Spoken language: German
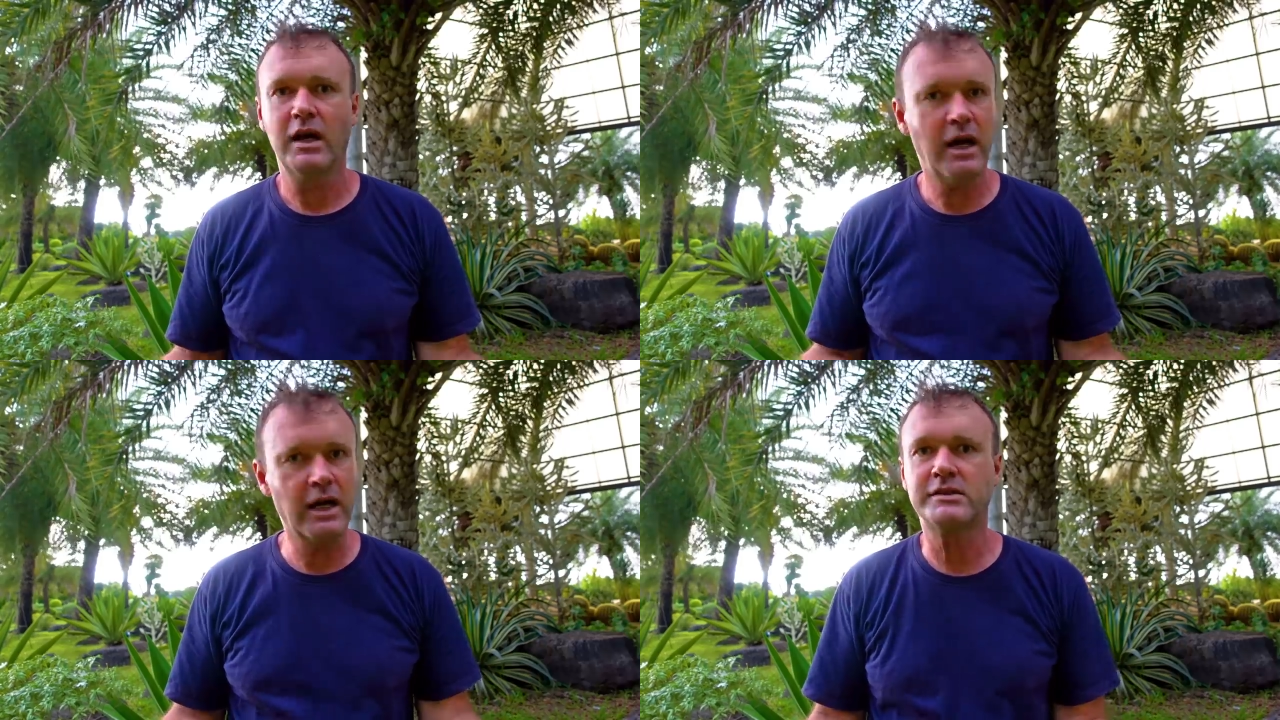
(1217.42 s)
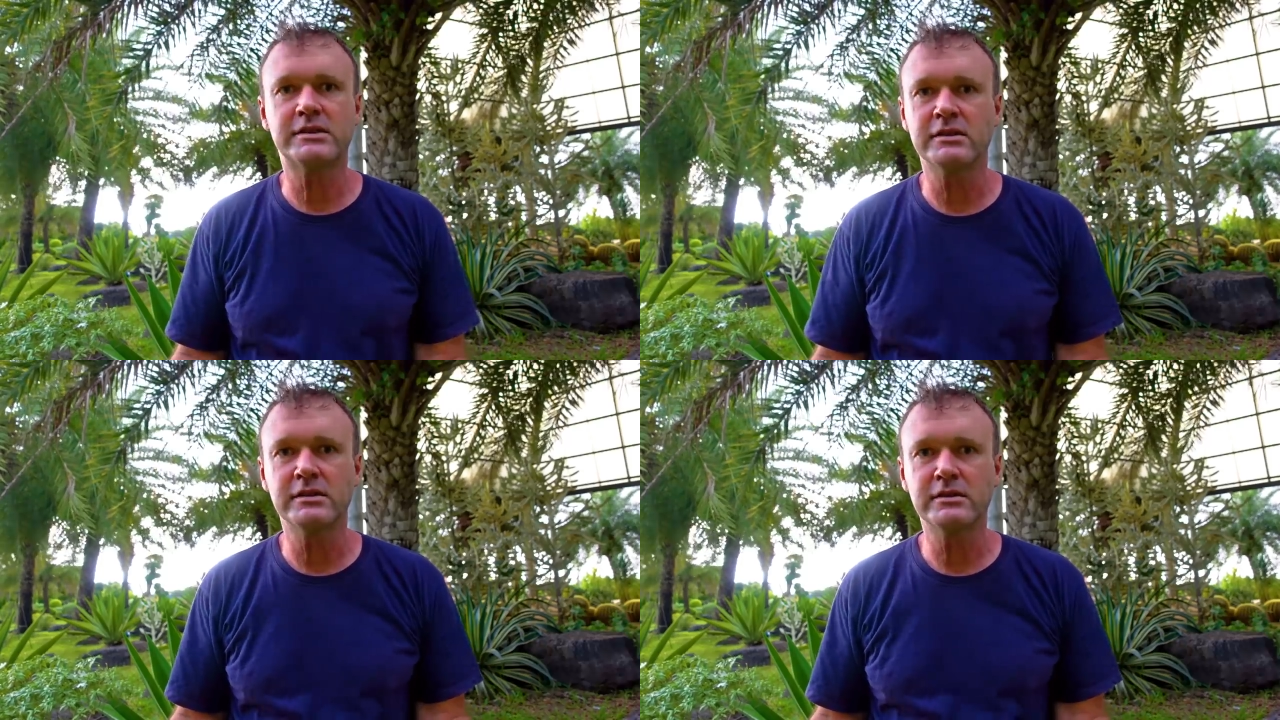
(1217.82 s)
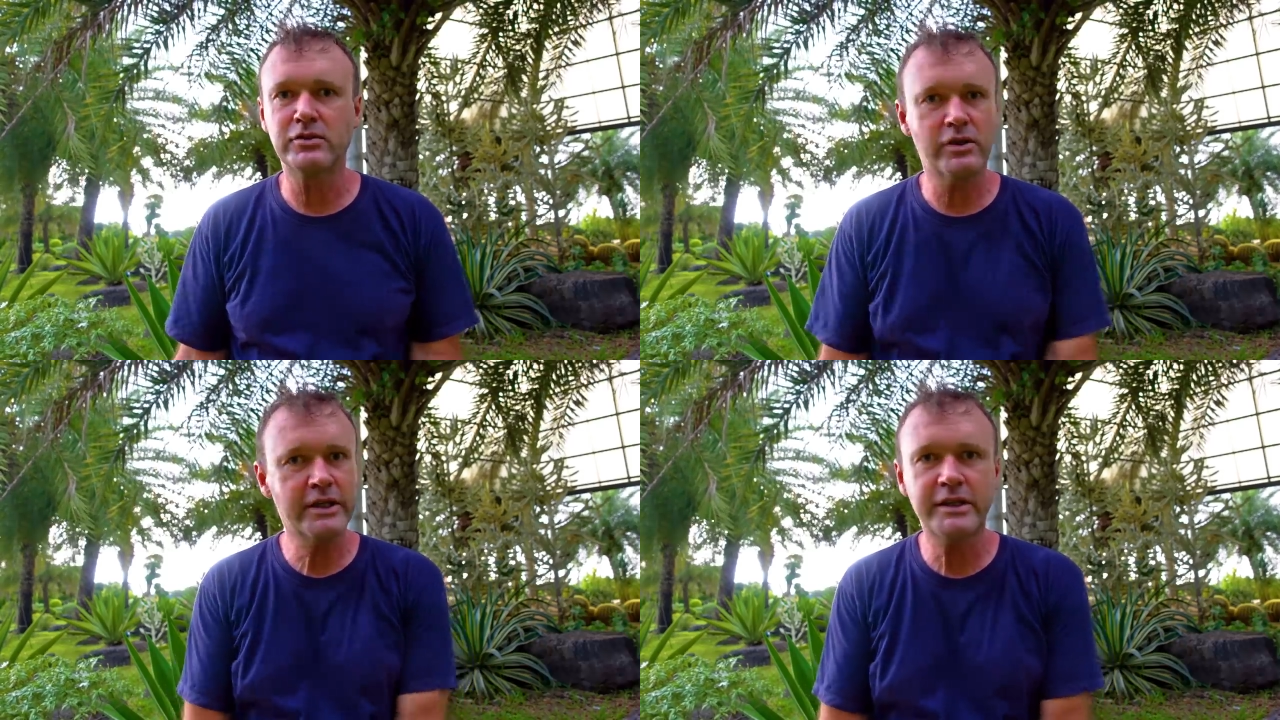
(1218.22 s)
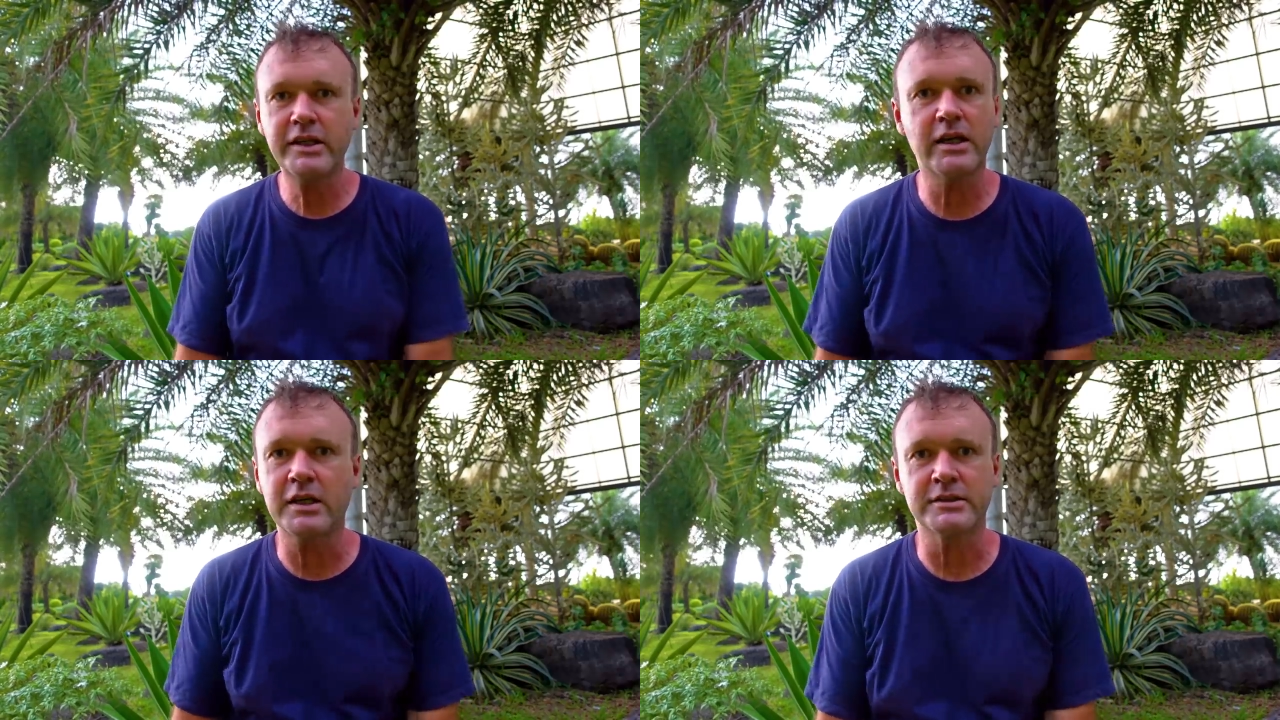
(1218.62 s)
Hassen, so
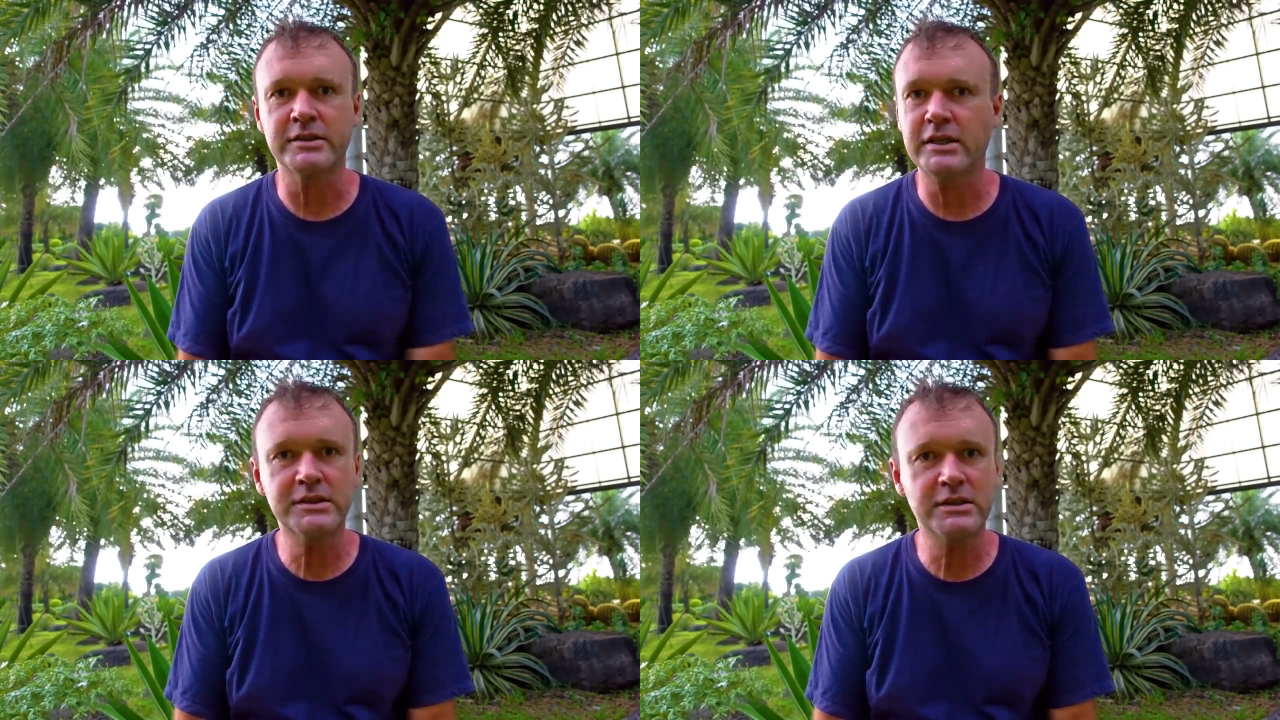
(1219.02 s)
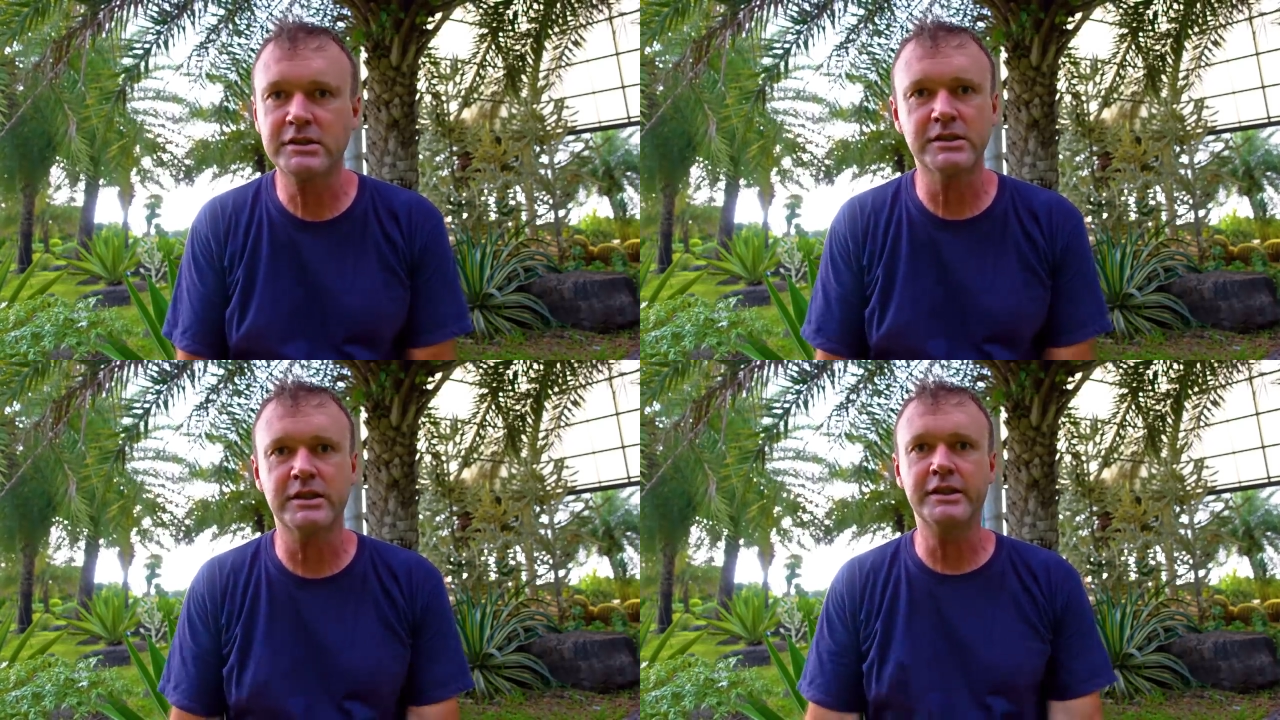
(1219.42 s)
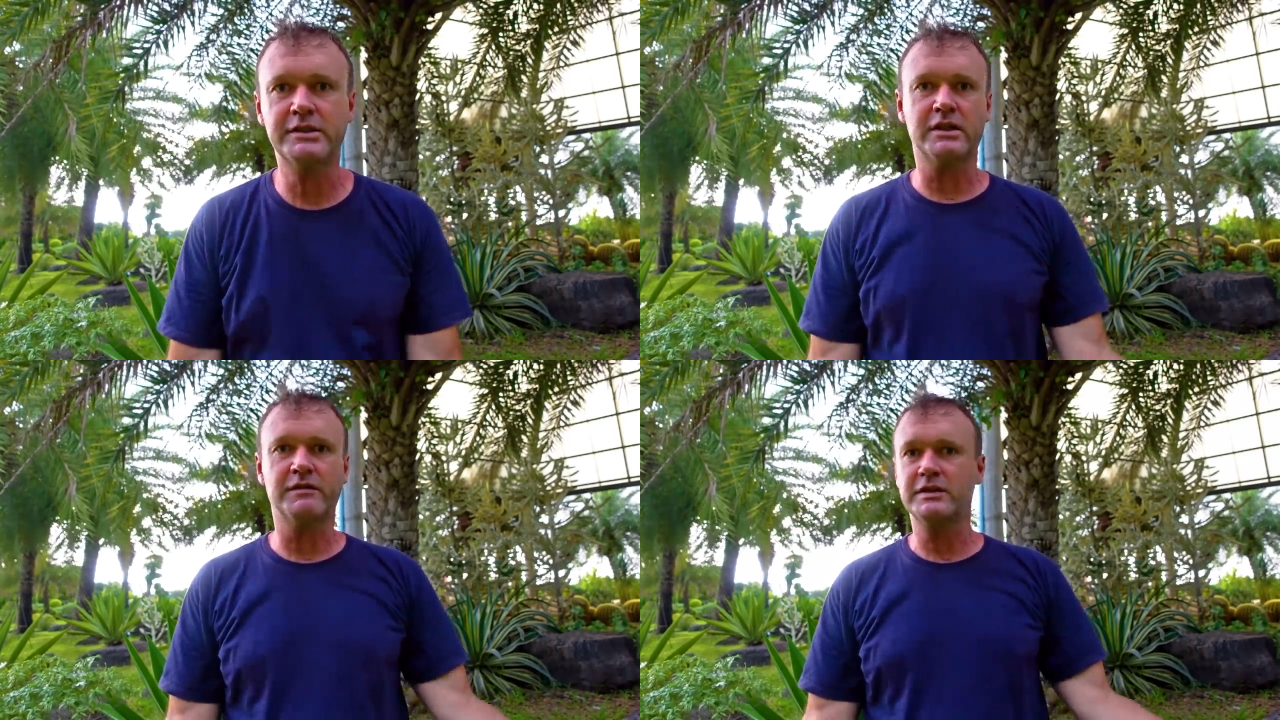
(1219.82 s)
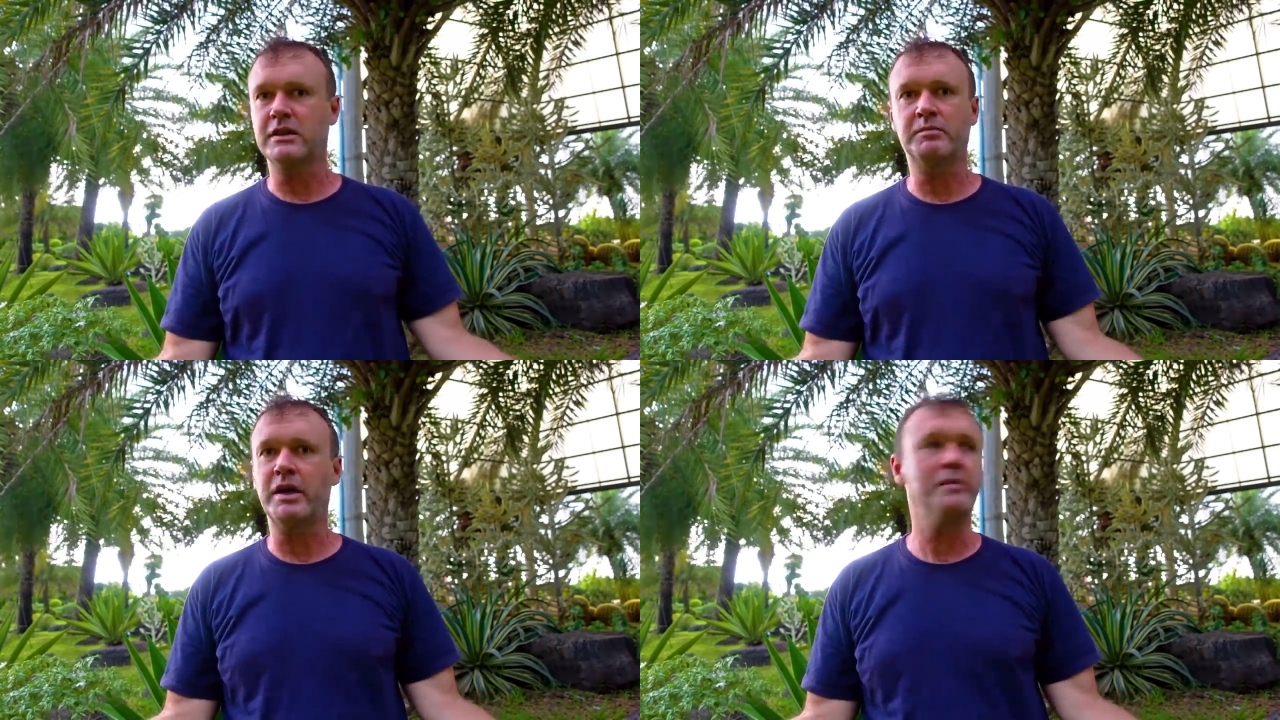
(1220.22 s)
richtig hassen, das ist das Einzige, was
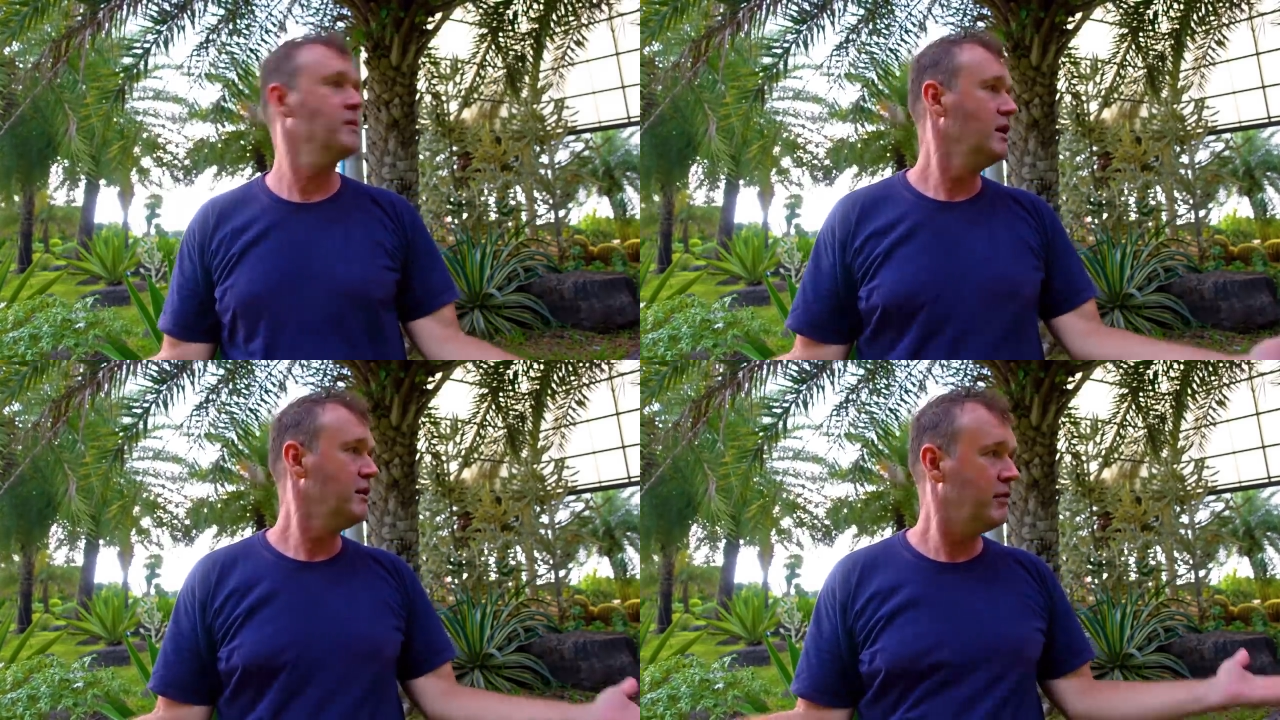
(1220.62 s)
da bleibt.